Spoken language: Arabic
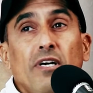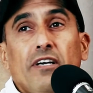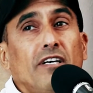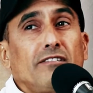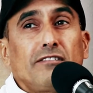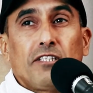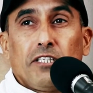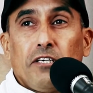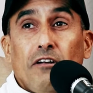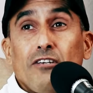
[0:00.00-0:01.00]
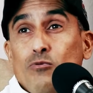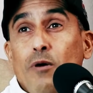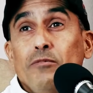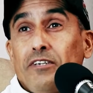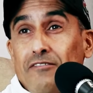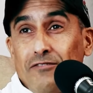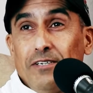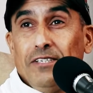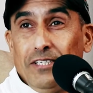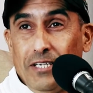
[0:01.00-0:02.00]
ما كان عندنا كراسي وما بنعرف
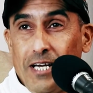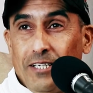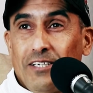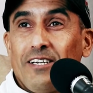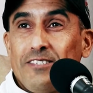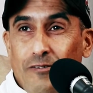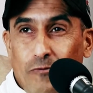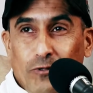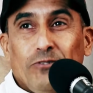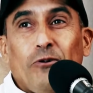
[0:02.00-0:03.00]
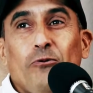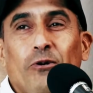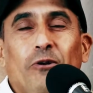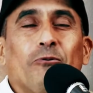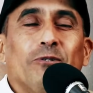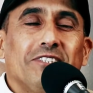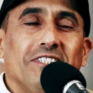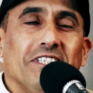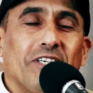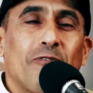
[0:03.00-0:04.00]
عن هاي الكراسي آه. المتطوره
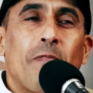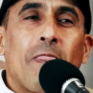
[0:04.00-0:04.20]
وإشي هيك.